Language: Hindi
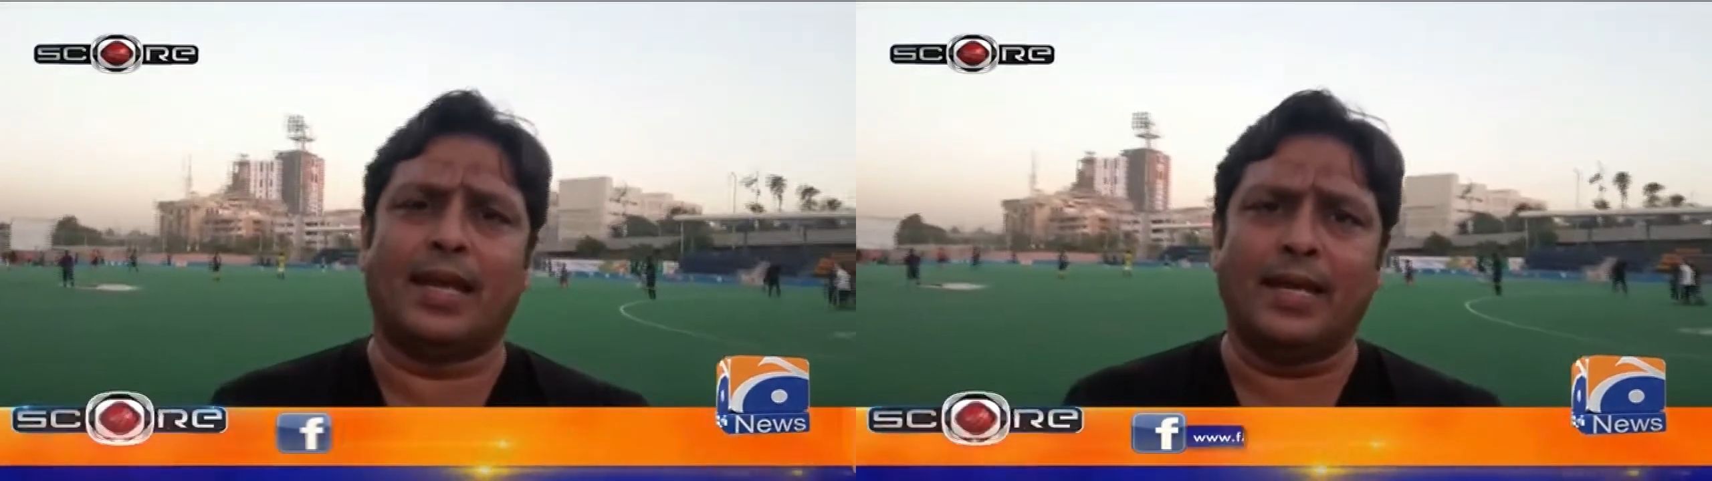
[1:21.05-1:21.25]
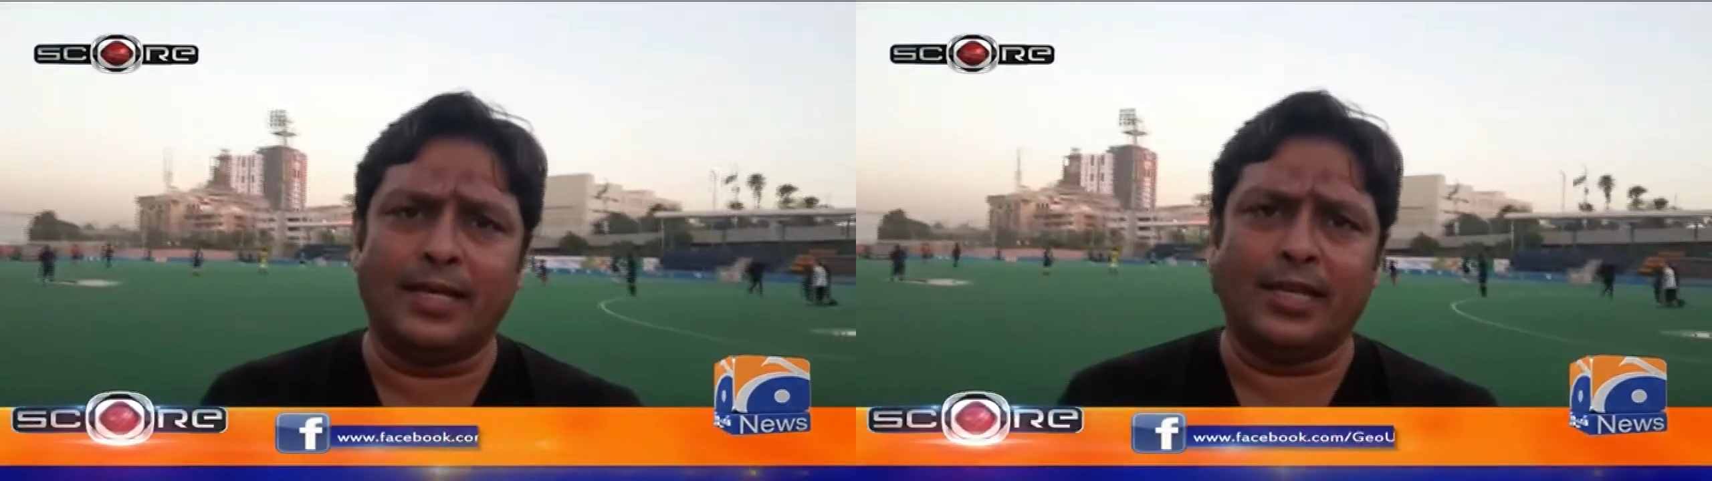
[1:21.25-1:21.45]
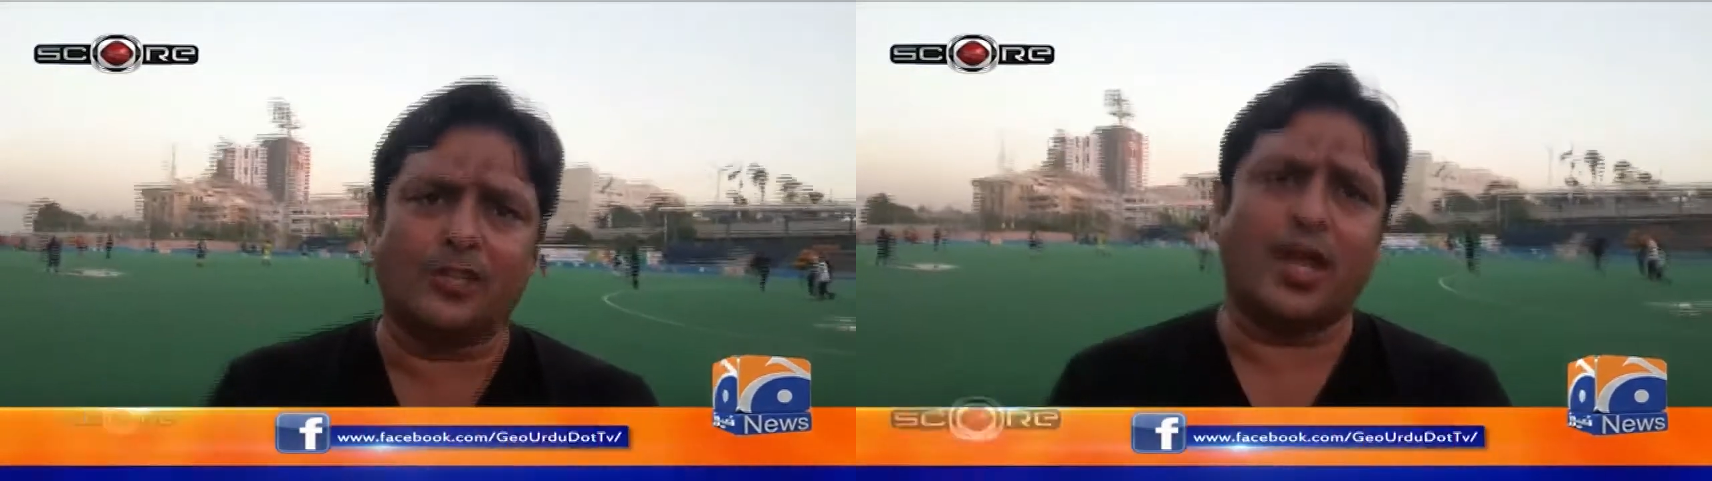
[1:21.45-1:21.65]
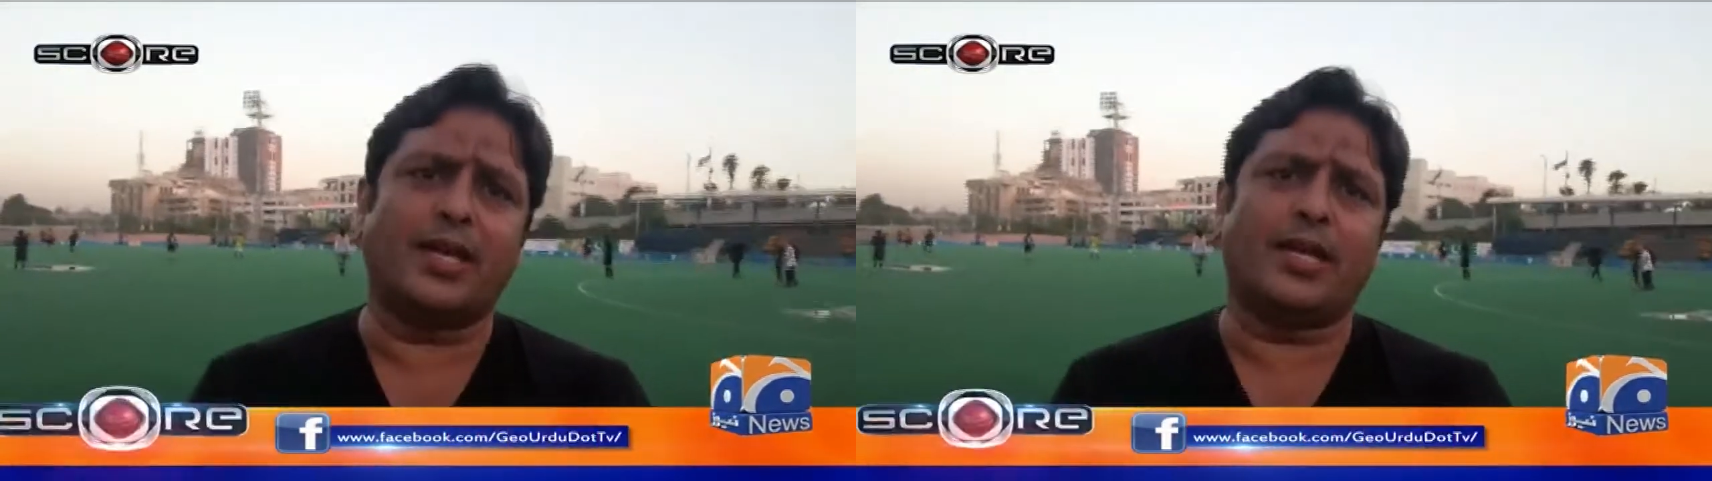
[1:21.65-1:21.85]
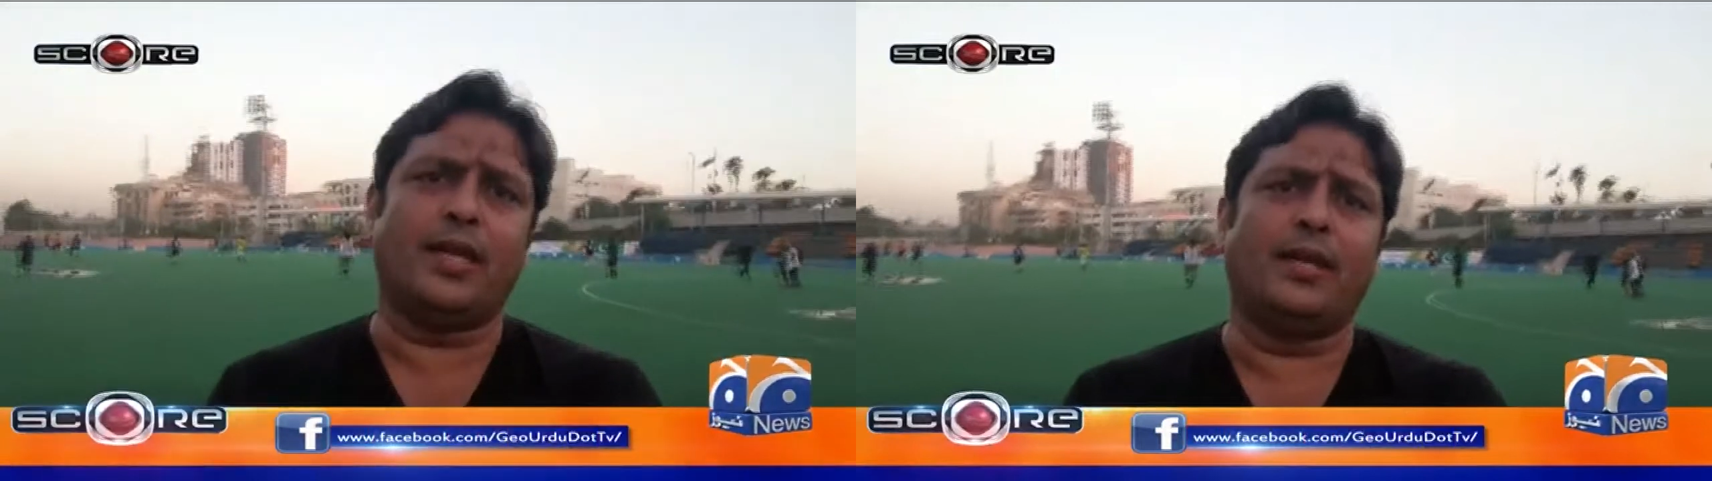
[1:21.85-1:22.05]
नहीं दी
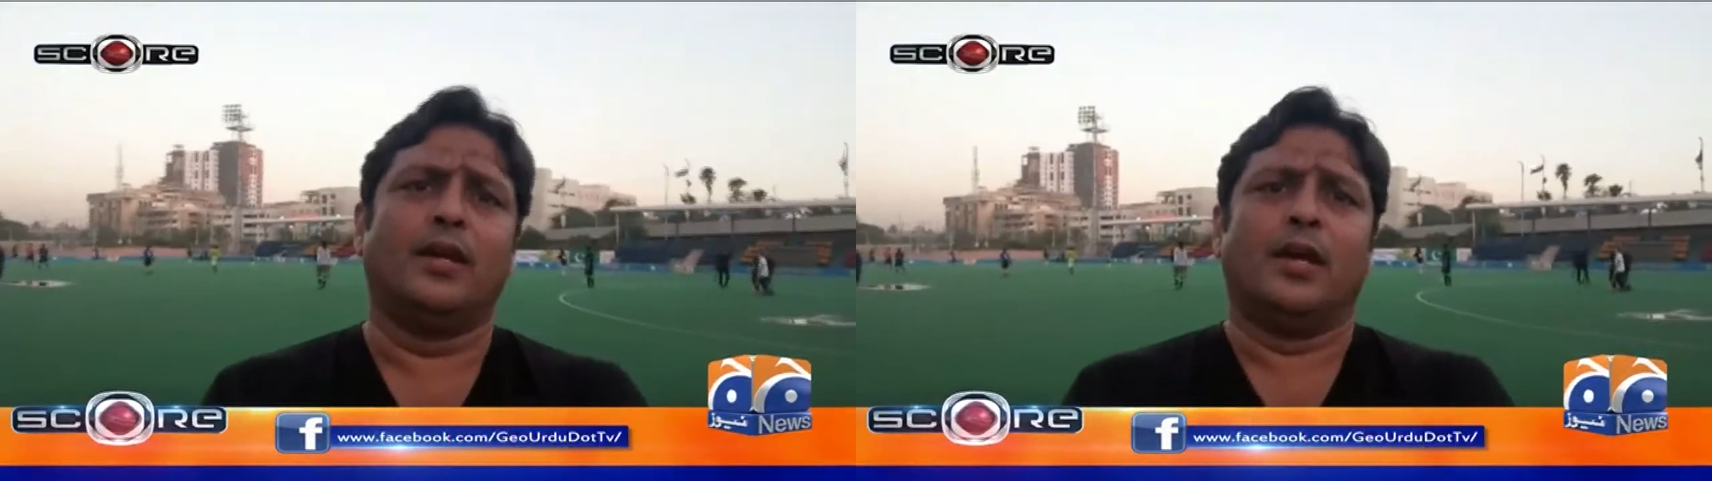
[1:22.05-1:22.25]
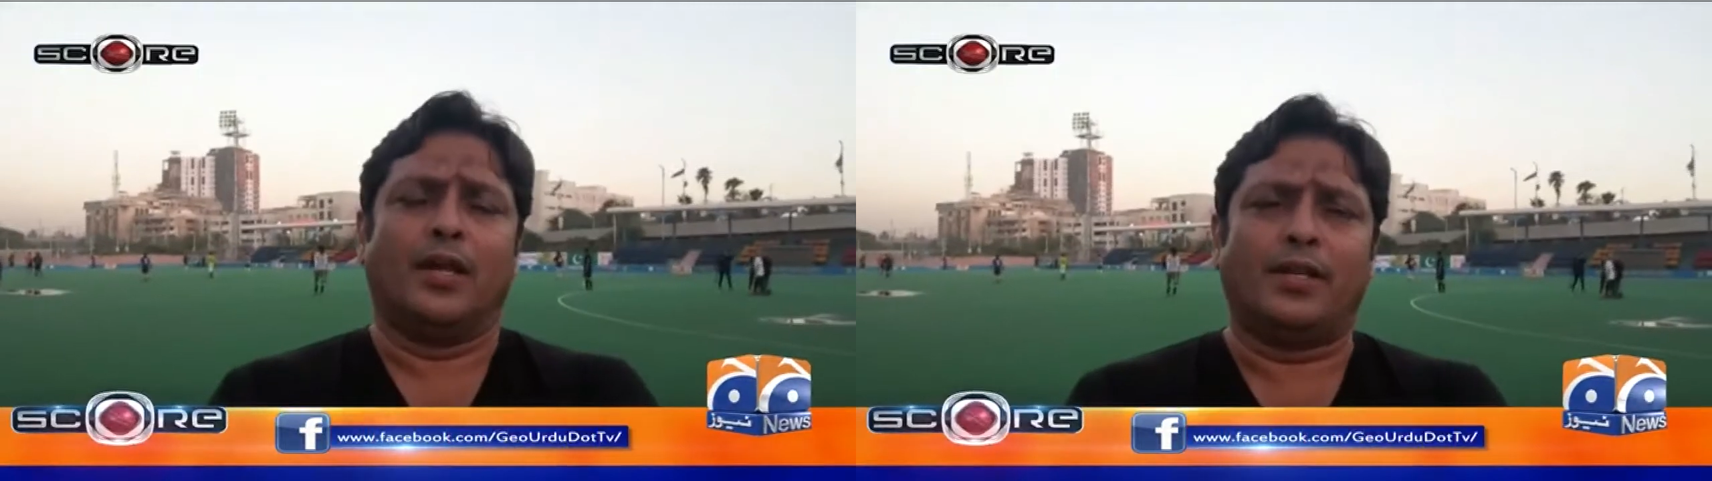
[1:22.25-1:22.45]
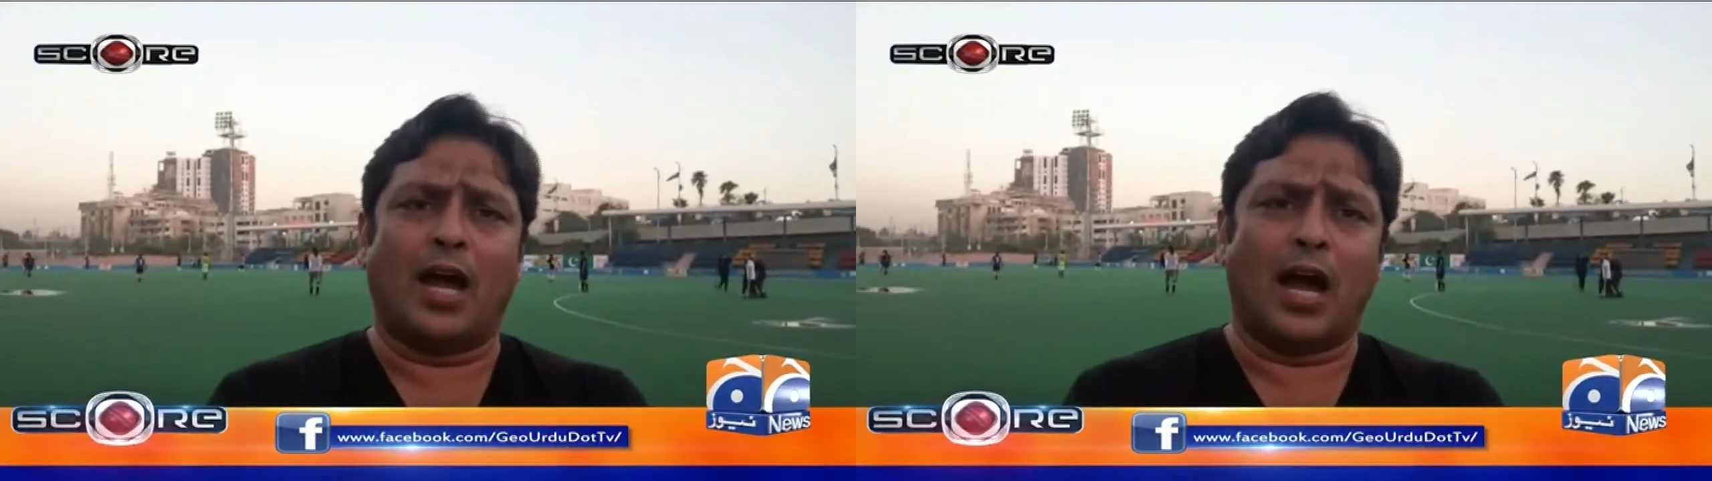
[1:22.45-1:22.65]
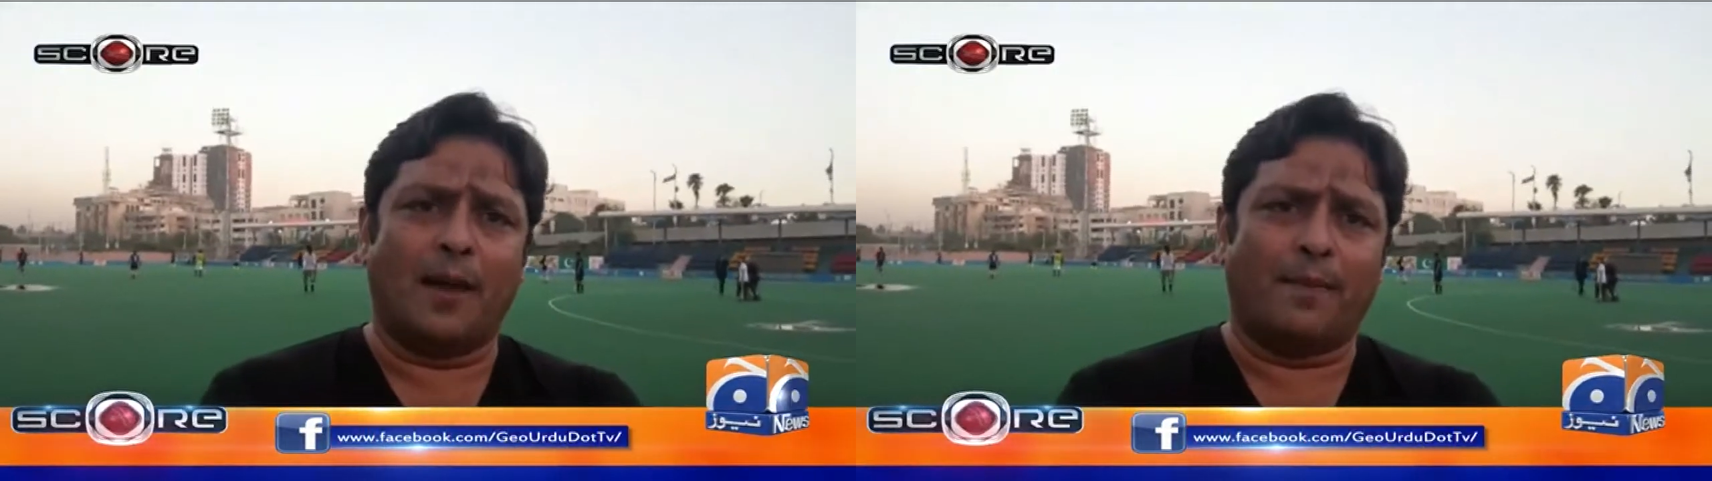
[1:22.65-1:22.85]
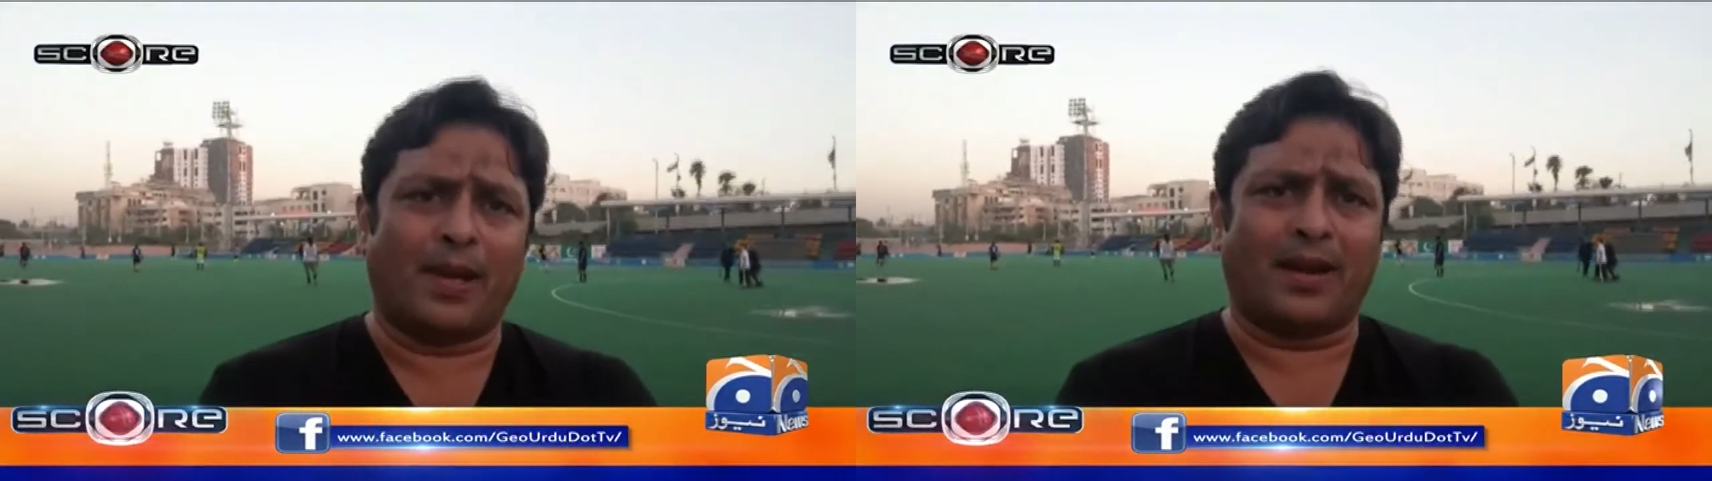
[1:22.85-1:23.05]
जाएगी यहाँ
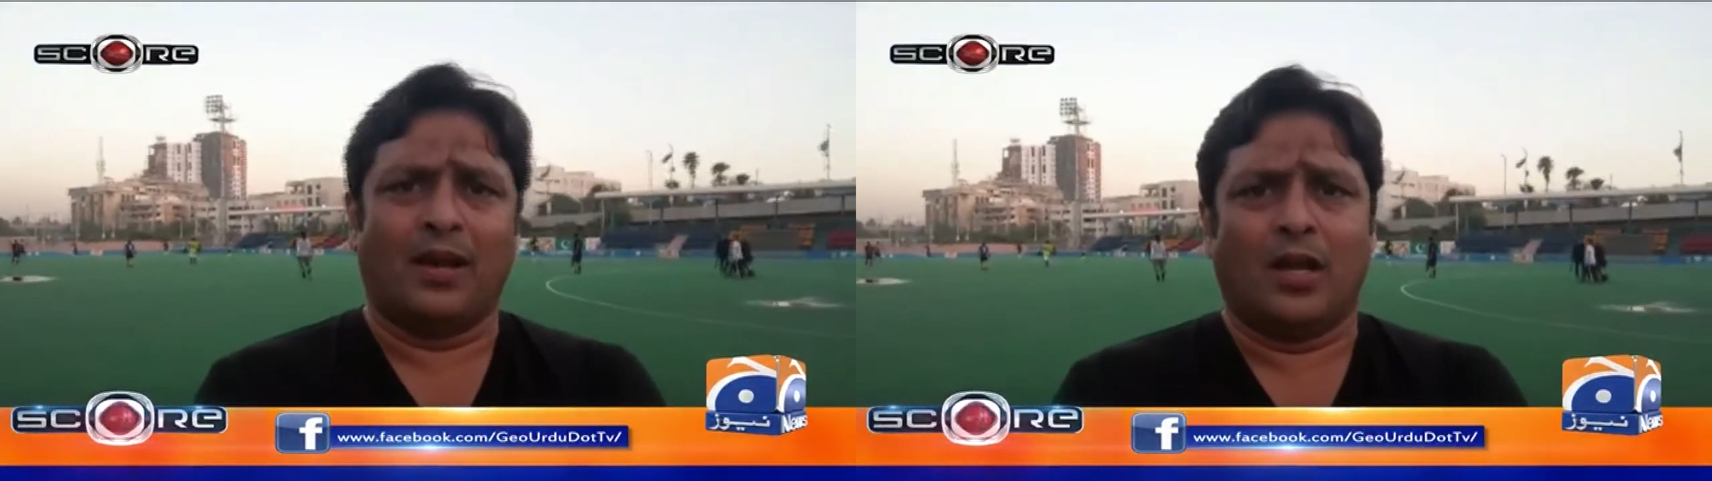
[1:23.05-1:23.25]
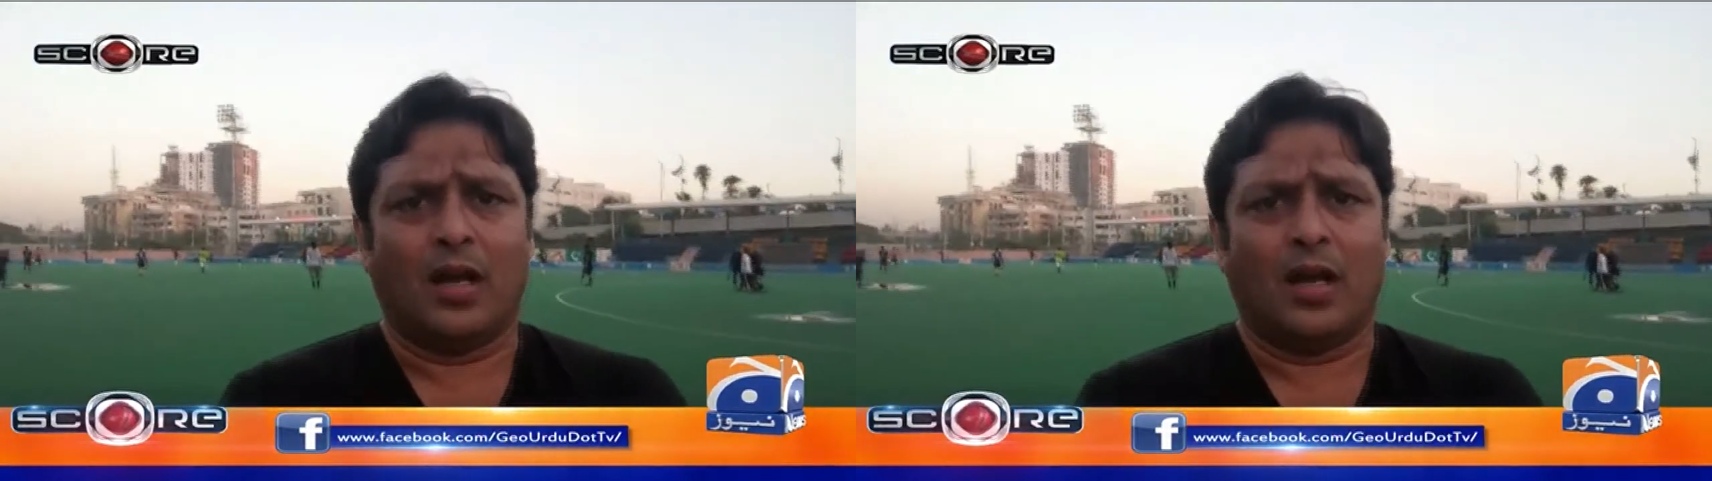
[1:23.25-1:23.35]
पर